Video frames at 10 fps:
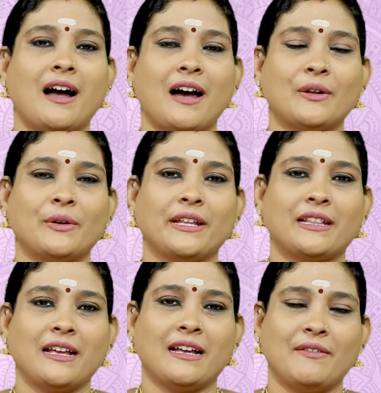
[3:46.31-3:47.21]

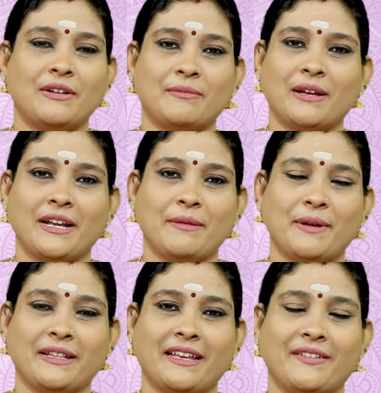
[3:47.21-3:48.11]
ஆரோக்கியத்தில் கவனம்
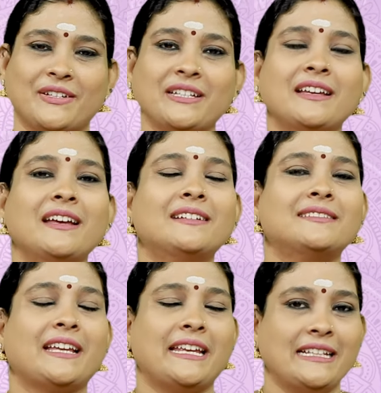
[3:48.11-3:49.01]
கண்டிப்பாக தேவை
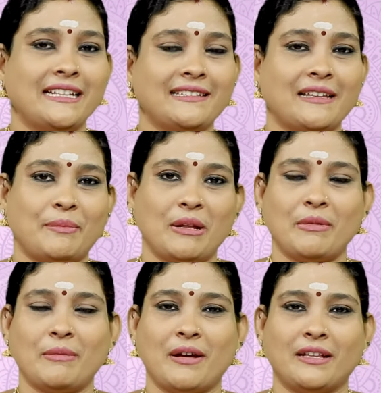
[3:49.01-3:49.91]
ஸோ இந்த
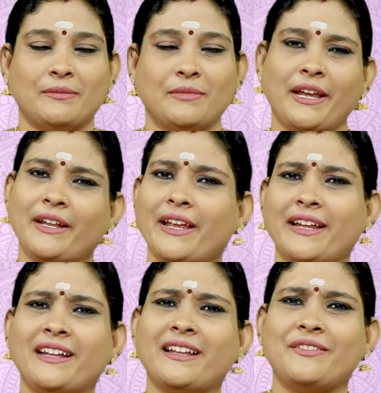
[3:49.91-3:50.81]
செப்டம்பர் மாதம் இன்னும்
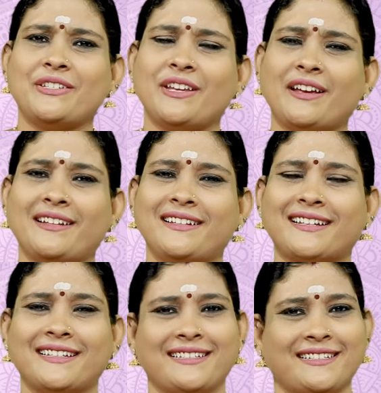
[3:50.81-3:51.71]
என்னென்ன விஷயங்கள்
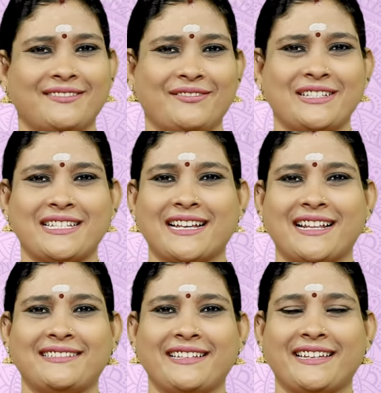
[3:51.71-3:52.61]
இருக்குது
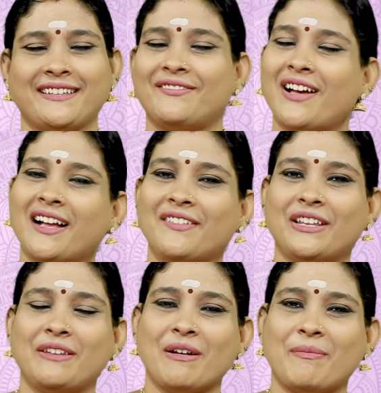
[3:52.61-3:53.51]
ரிச்சகராசிக்கு வாங்க
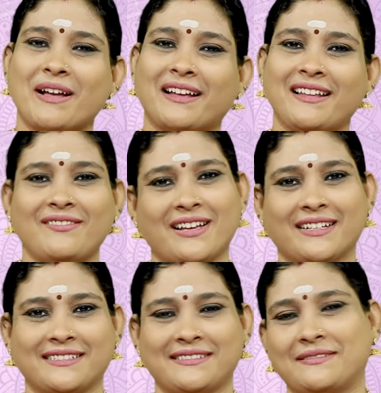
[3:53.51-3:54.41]
விரிவாக பார்க்கலாம் வாங்க